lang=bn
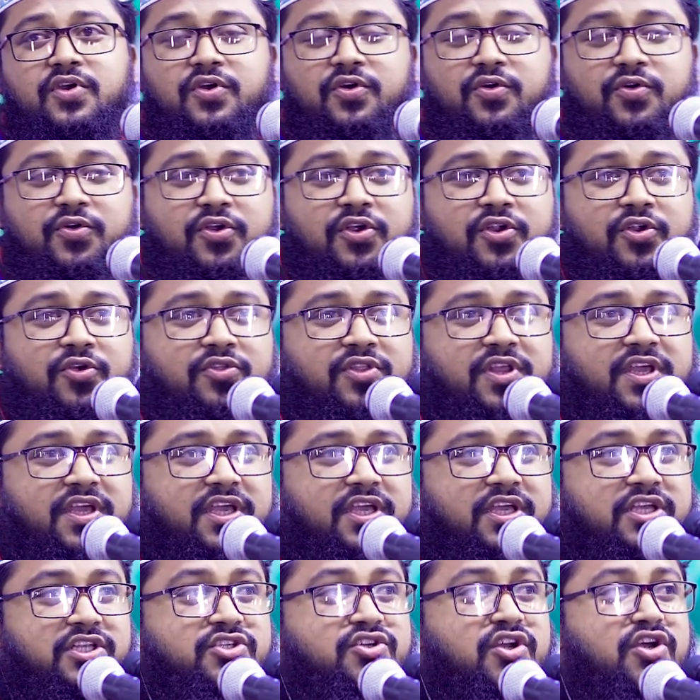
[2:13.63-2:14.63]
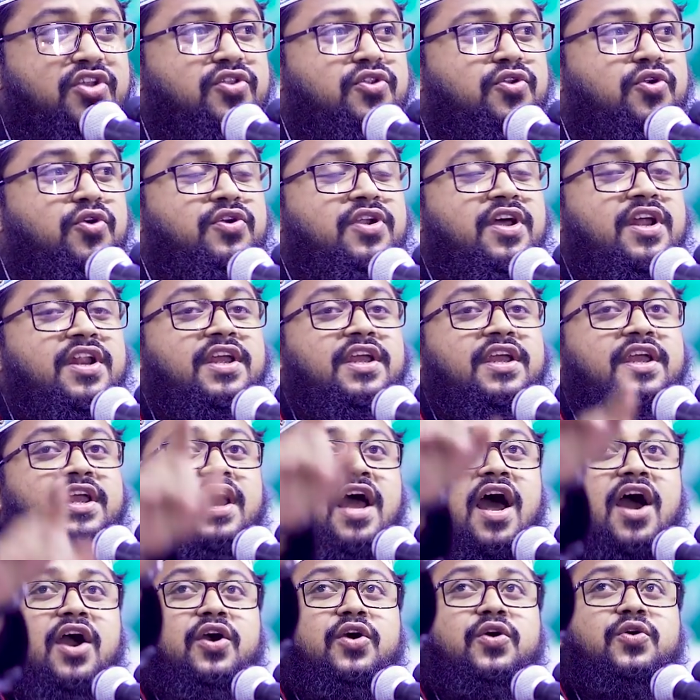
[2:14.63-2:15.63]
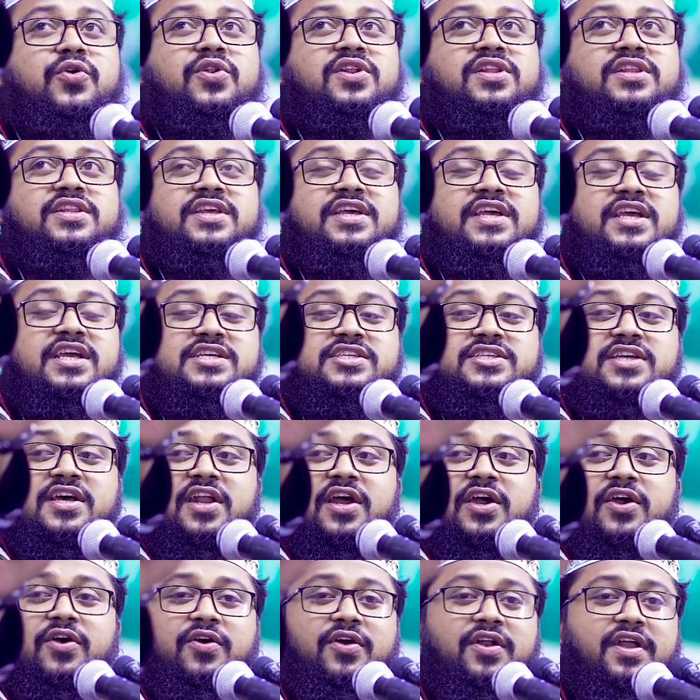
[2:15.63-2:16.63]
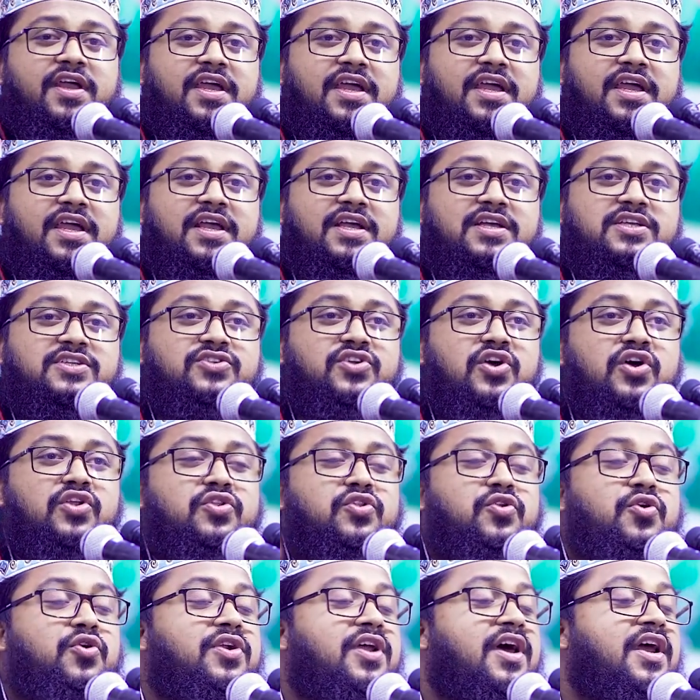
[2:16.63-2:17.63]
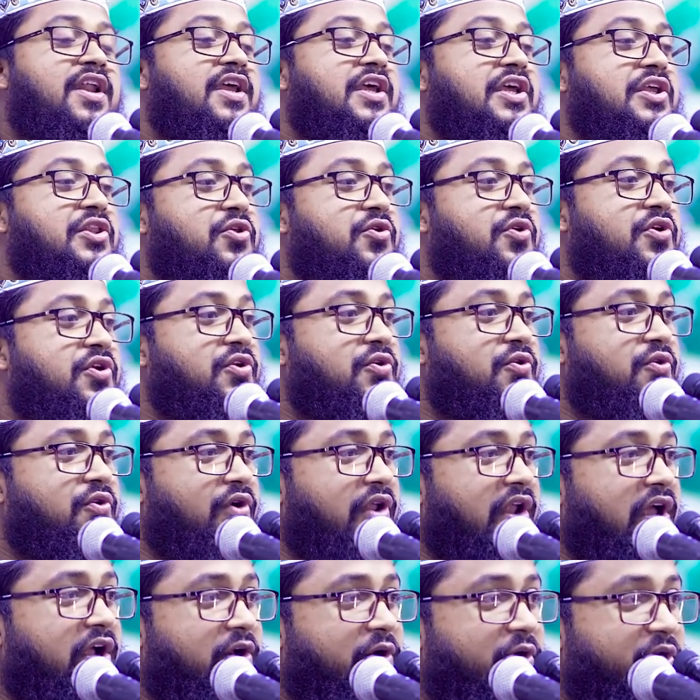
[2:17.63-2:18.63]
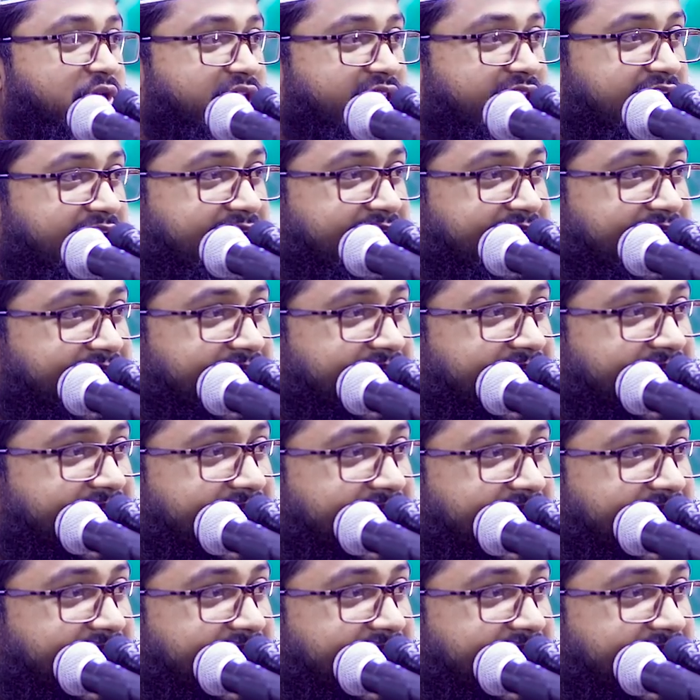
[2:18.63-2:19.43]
উনি যদি চন্দ্রটারে আঙ্গুল দিয়ে ইশারা করে চন্দ্রটারে দুই টুকরা করে দেয় কে